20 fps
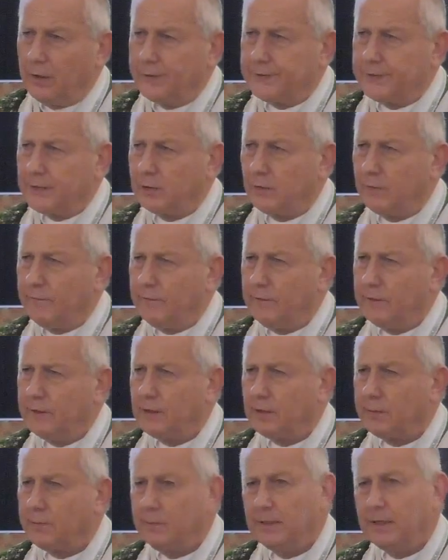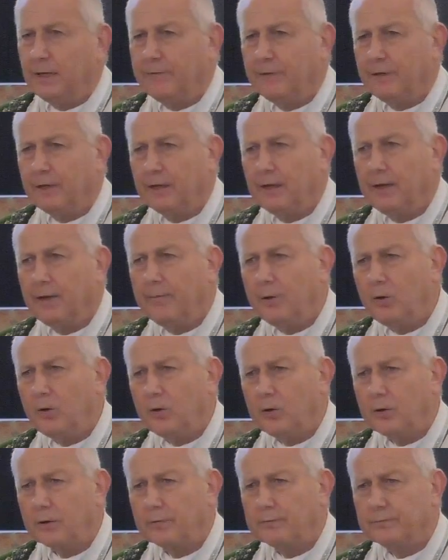et cette vie termine avec la
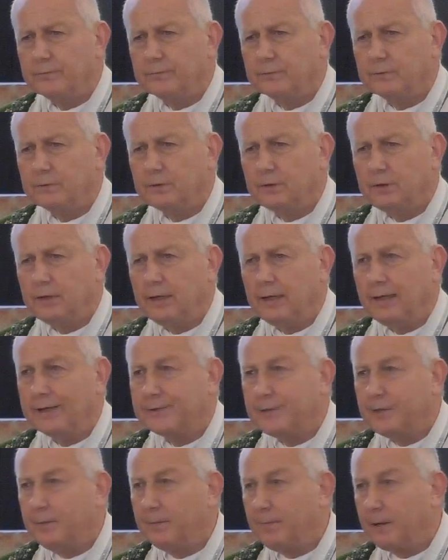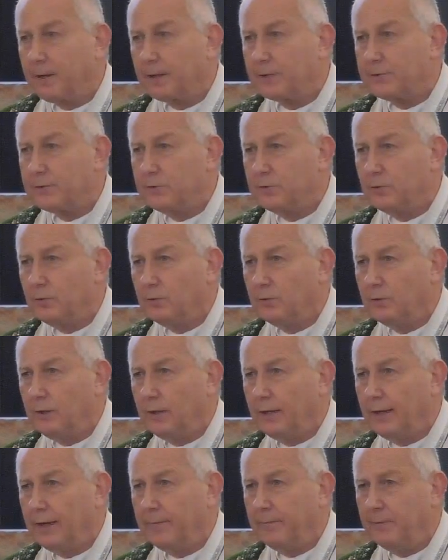mort, qui est la séparation
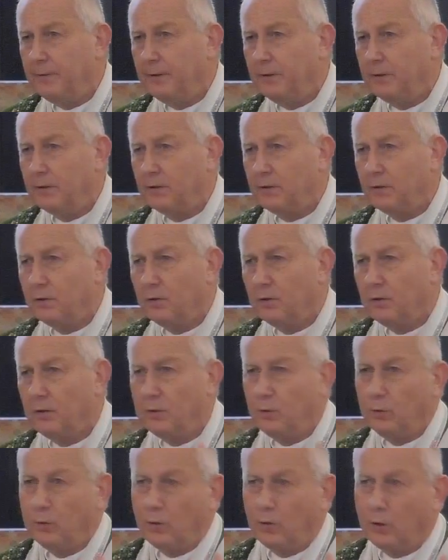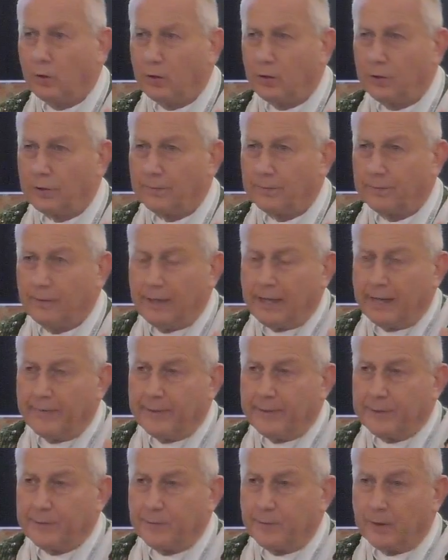de l'âme et du corps.
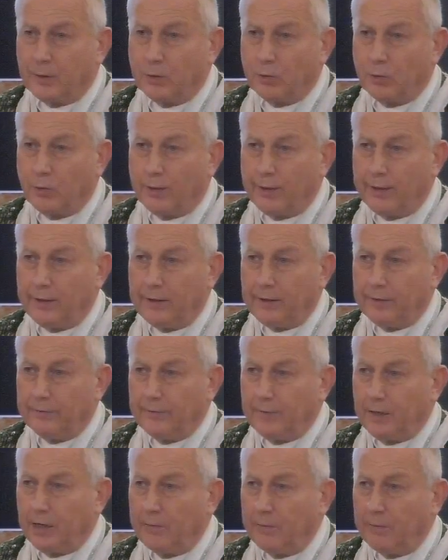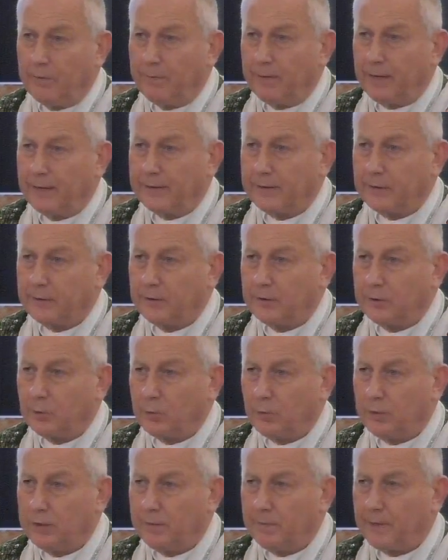L'âme est spirituelle, elle ne peut pas être
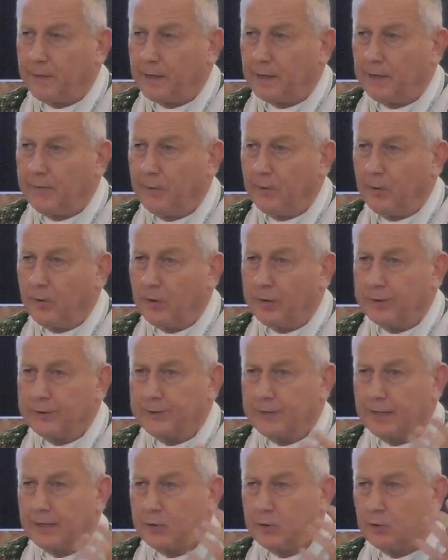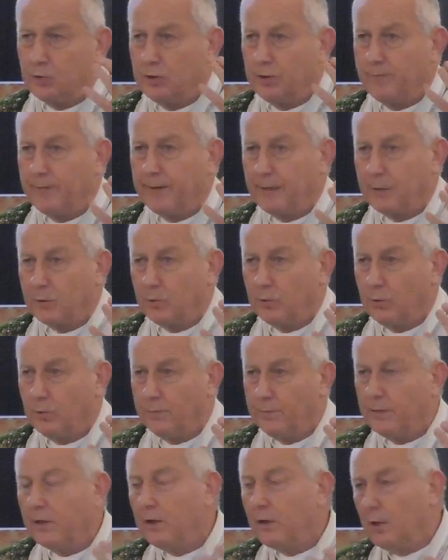détruite par la mort et sera jugée par
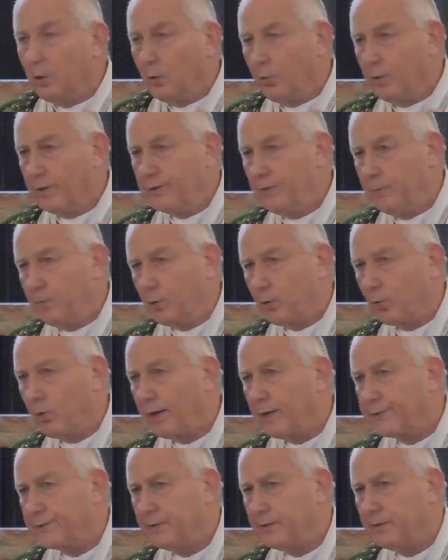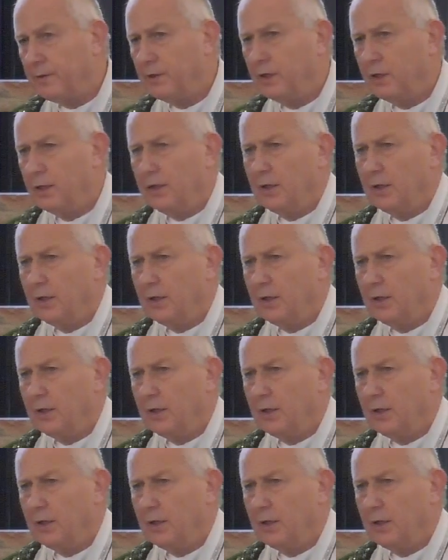Dieu. Voici pourquoi en ce,